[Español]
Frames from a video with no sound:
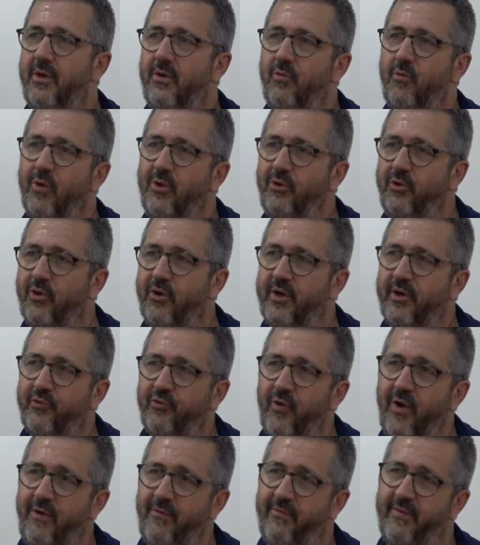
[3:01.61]
cuando
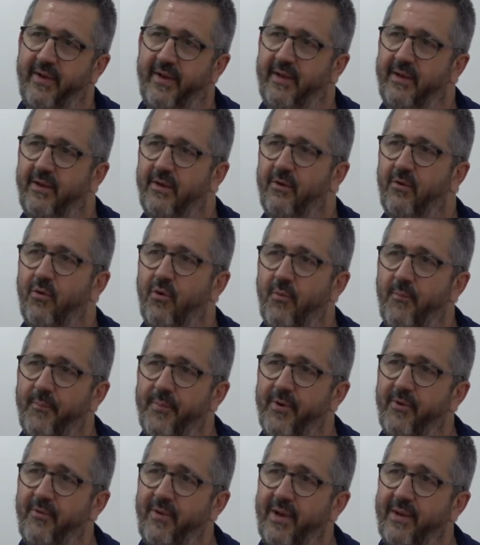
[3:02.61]
resuelve un
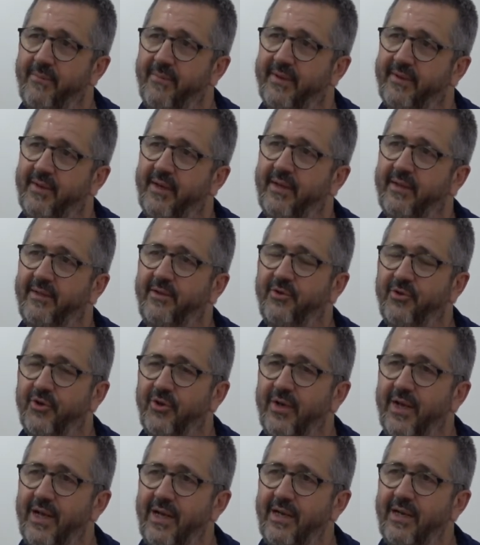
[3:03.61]
problema
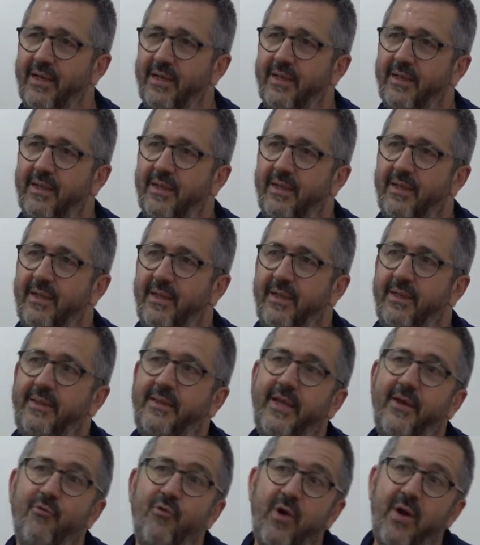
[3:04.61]
tradicional
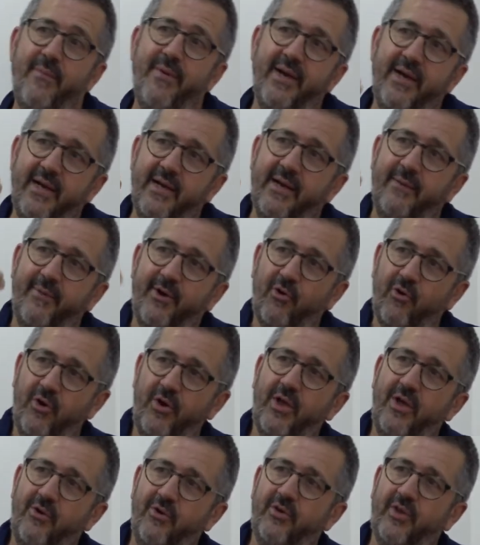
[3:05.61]
de una manera mejor
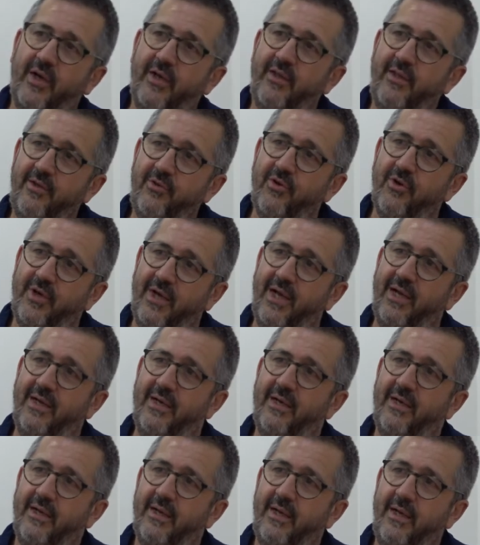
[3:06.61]
que lo tradicional
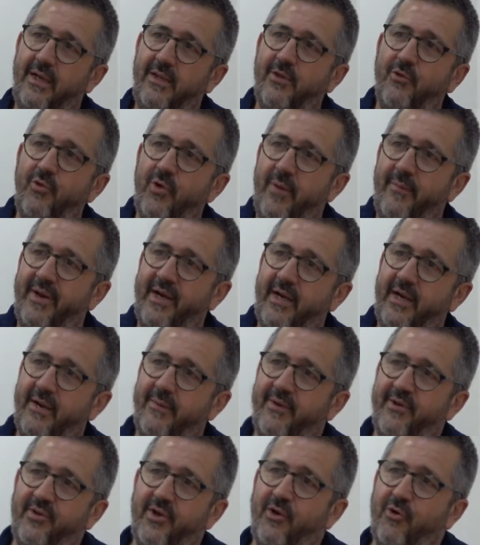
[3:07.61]
y de una manera
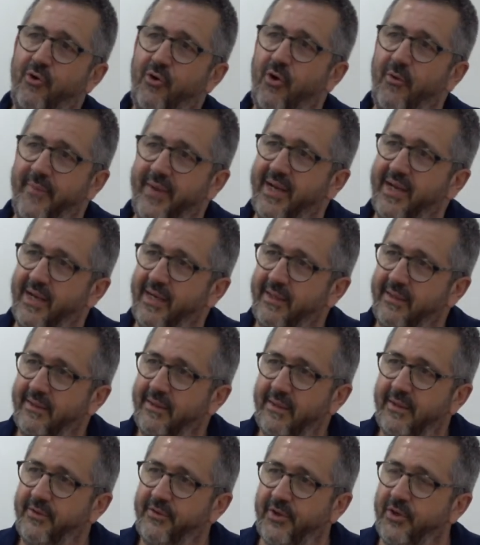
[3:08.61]
más económica.
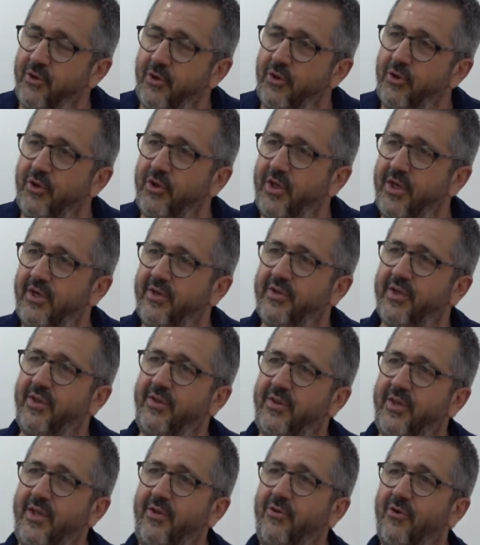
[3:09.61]
Si no, no tiene
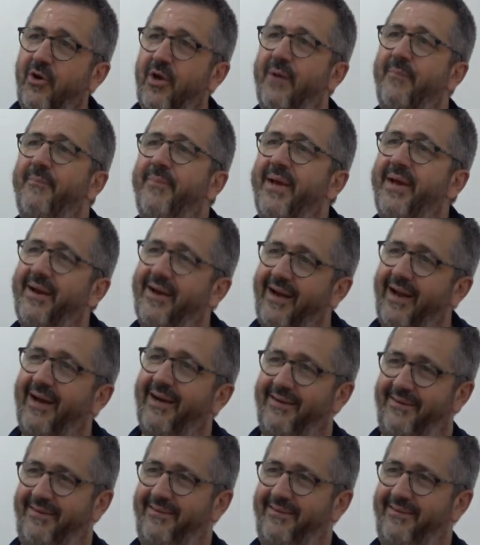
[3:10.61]
sentido cambiarla.